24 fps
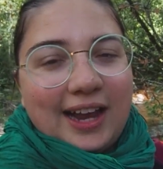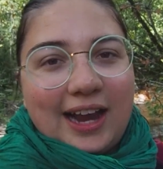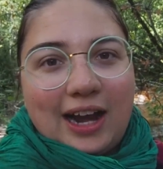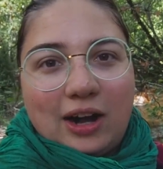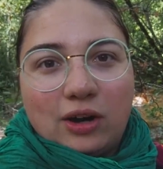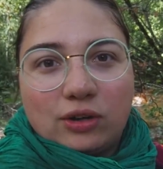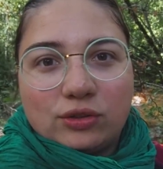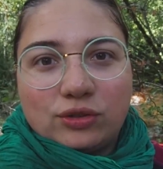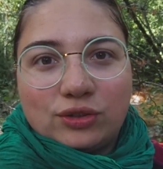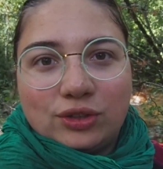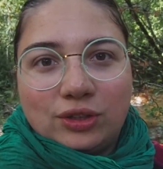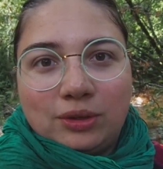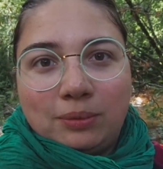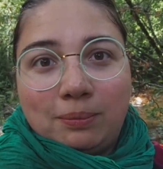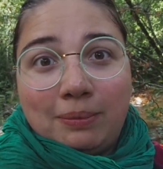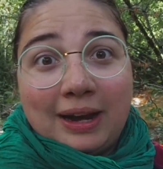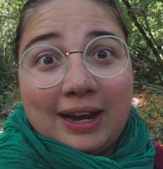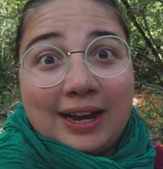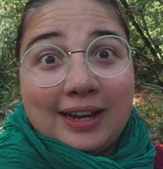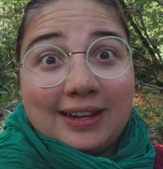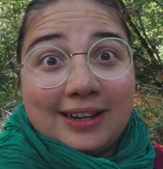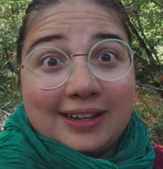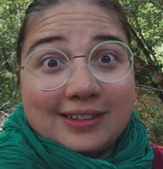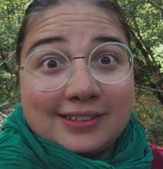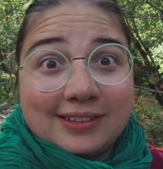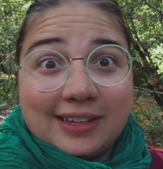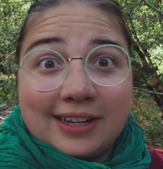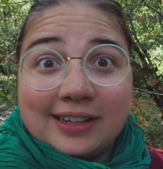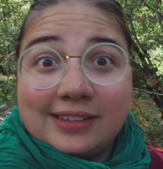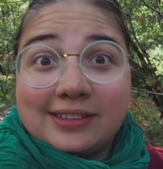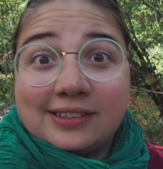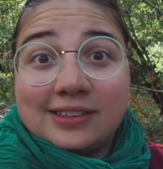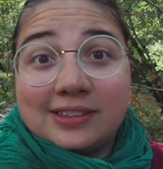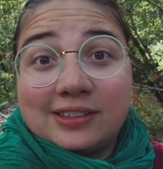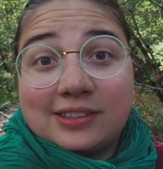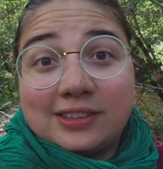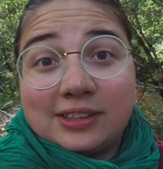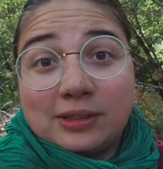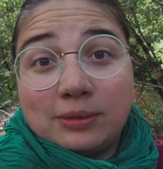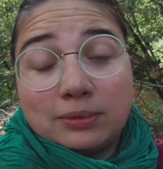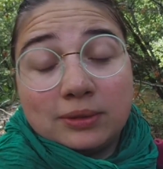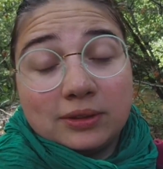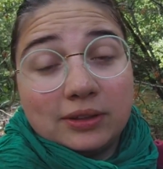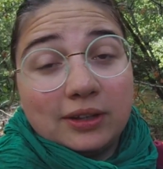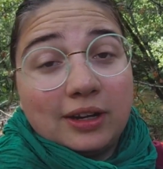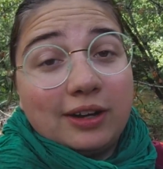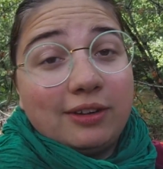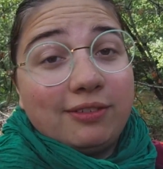Alors c'est une balade assez accessible,
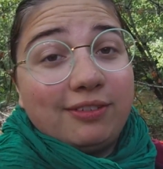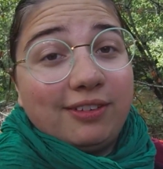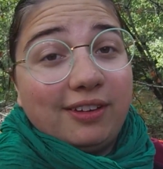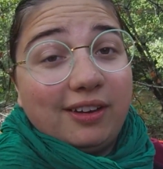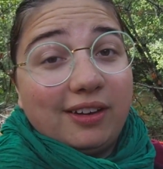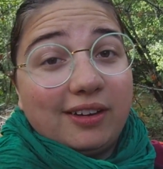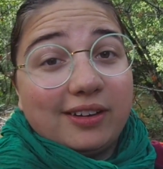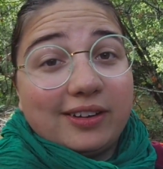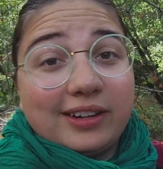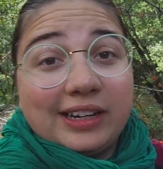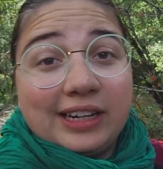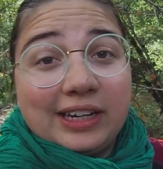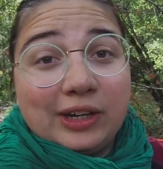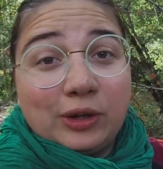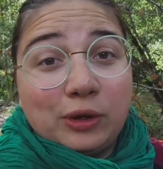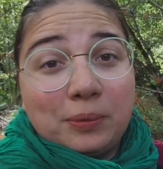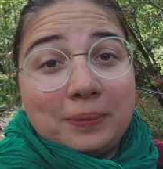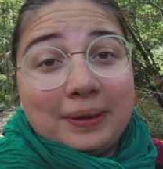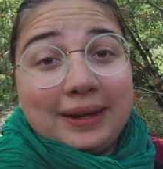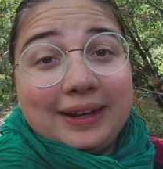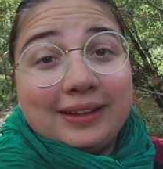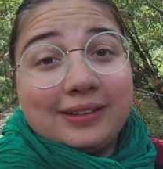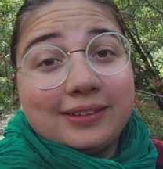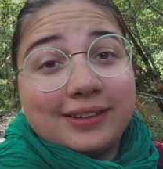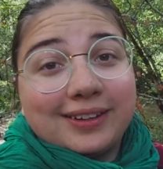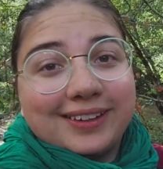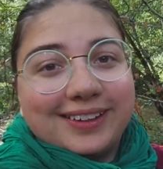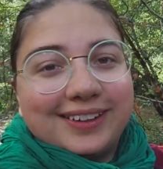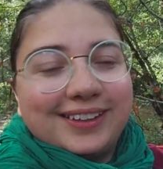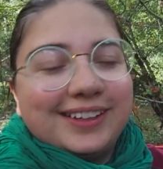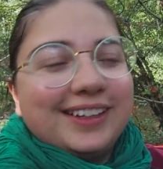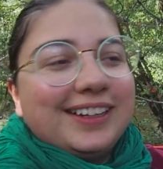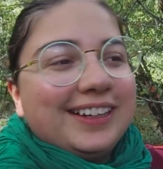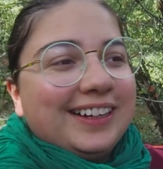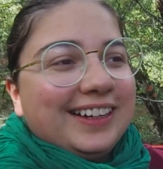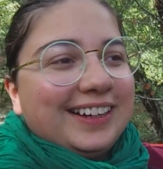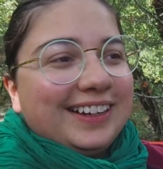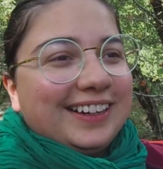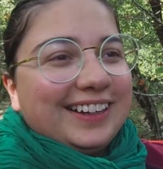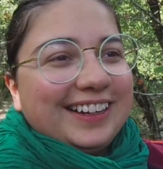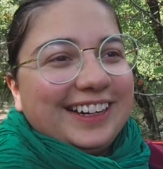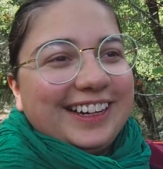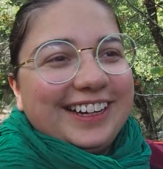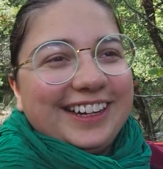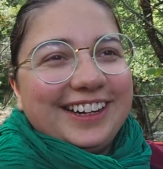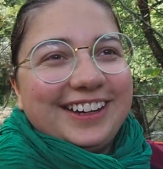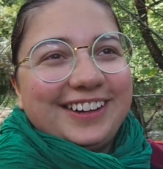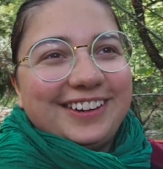hein. elle fait 1 km
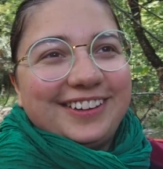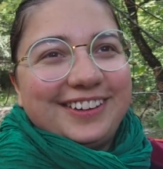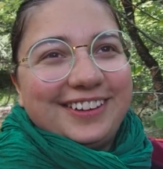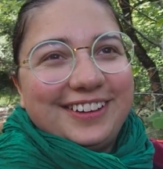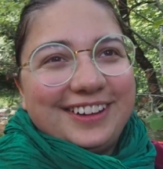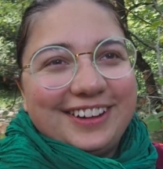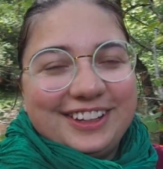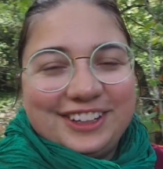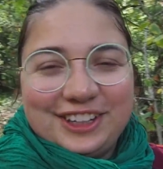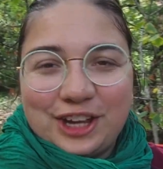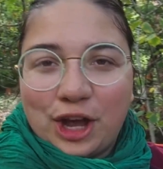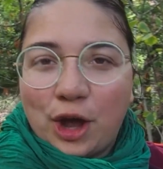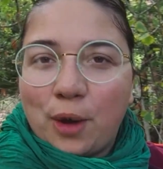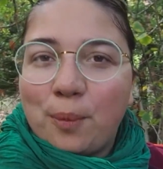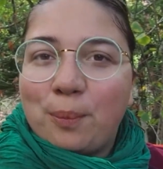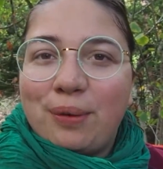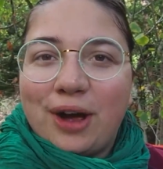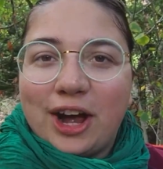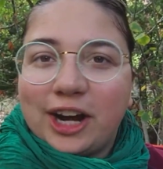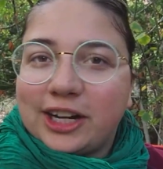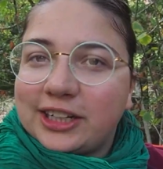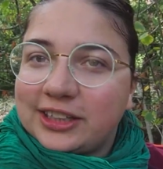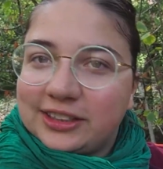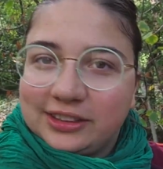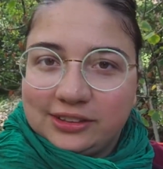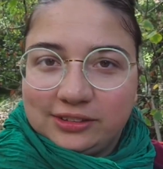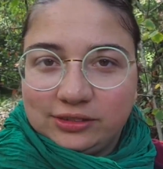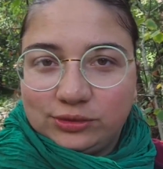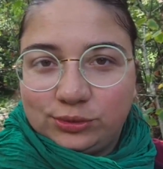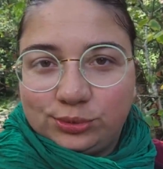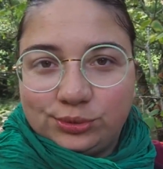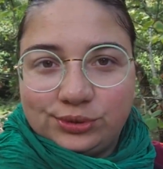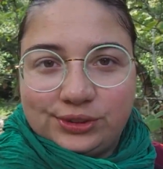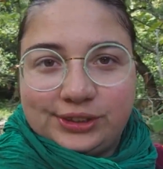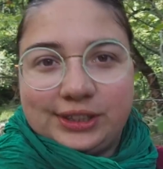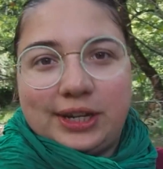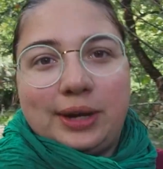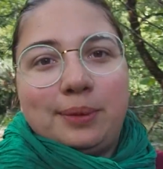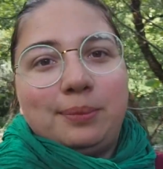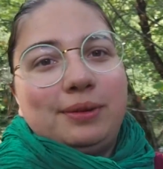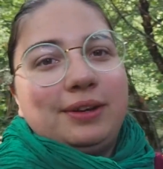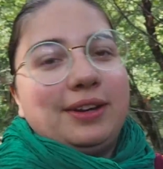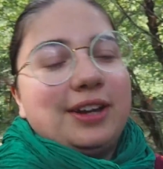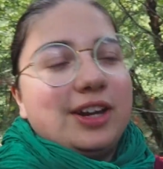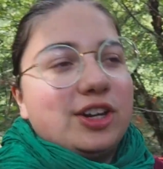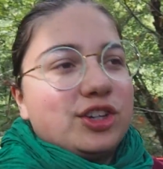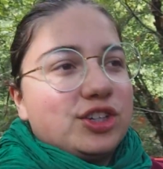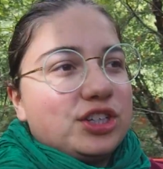et euh, il y a un parking, tout est
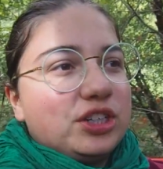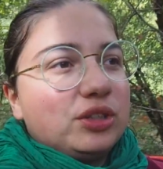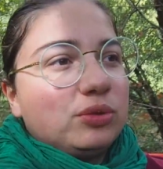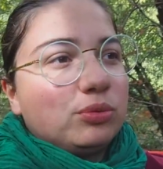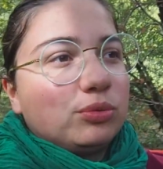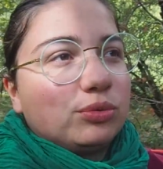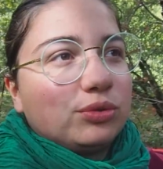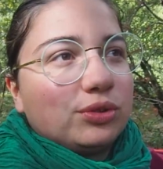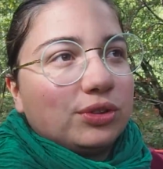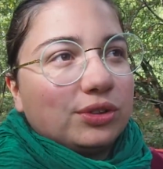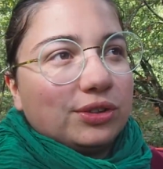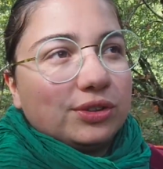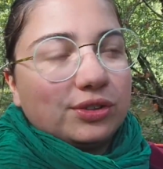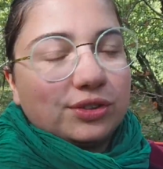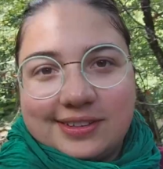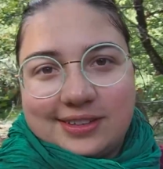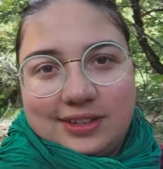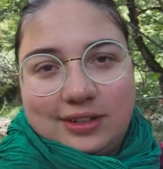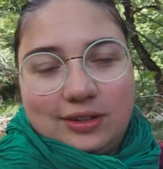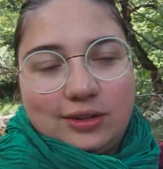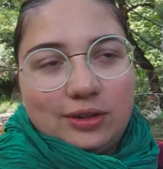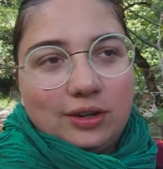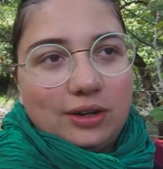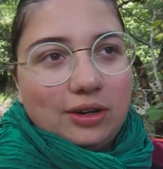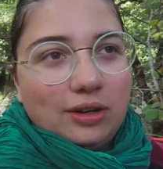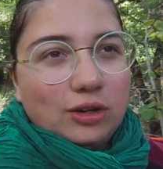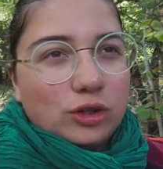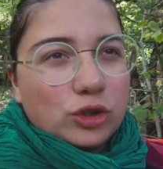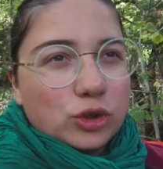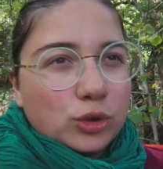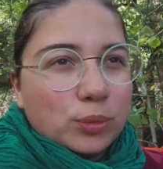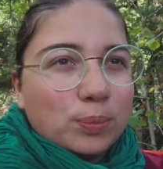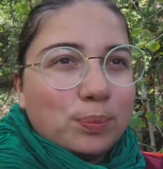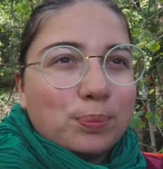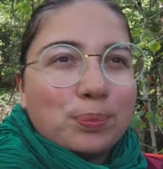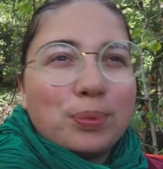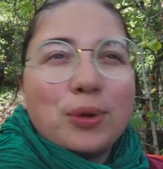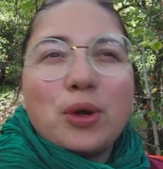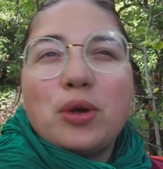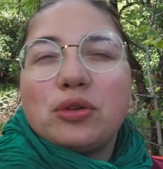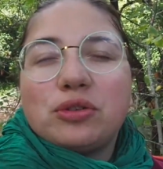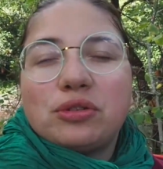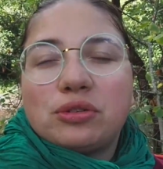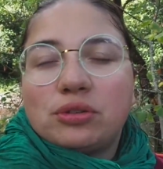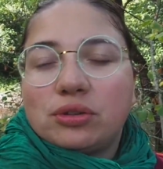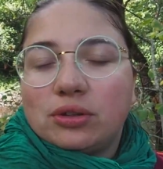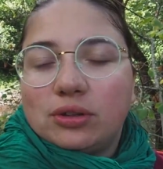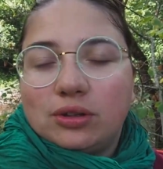aménagé donc euh, c'est je
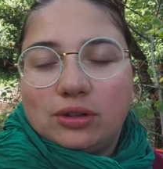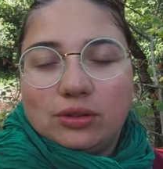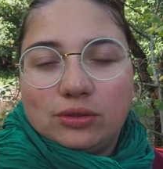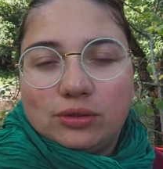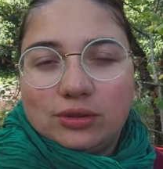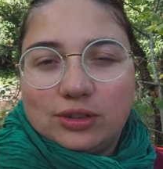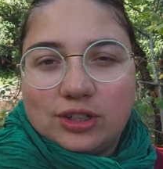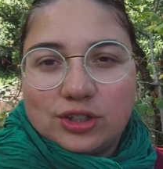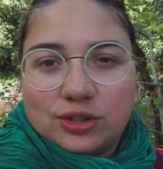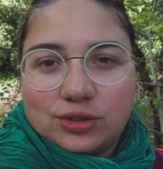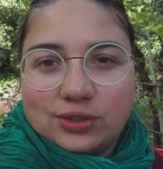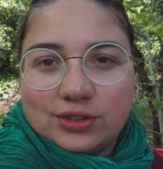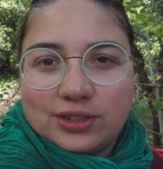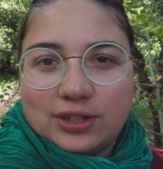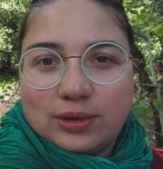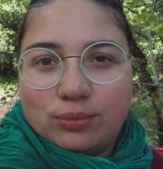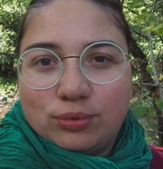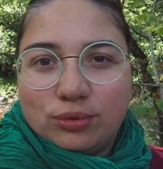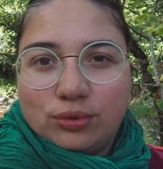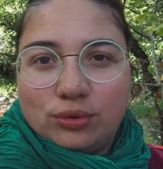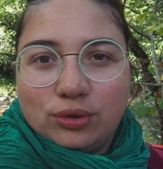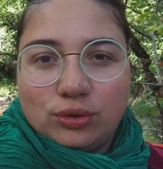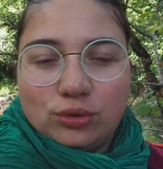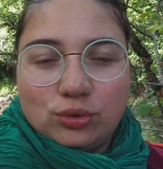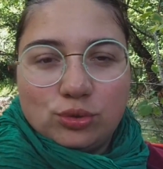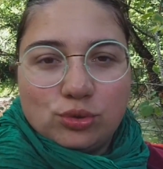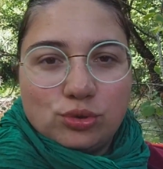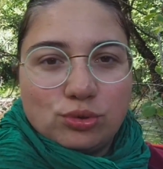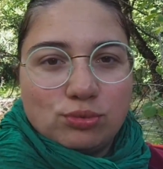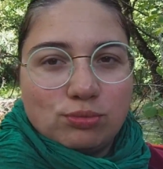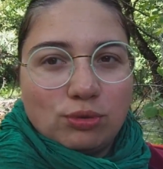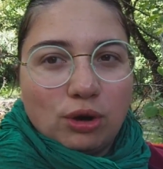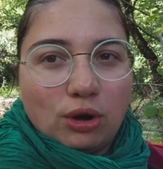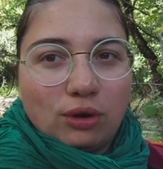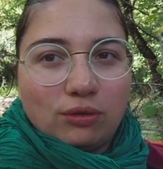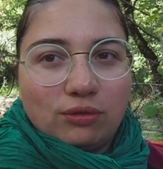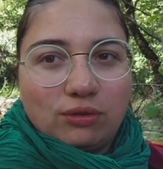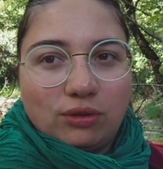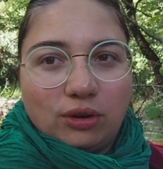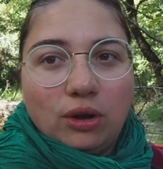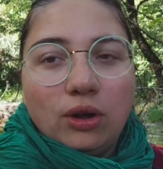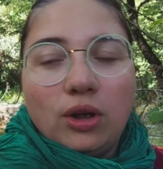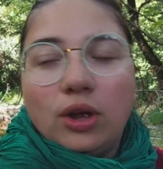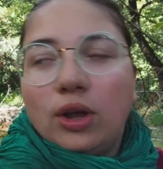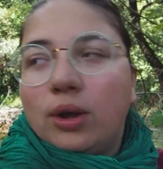pense l'une des choses les plus connues du Morvan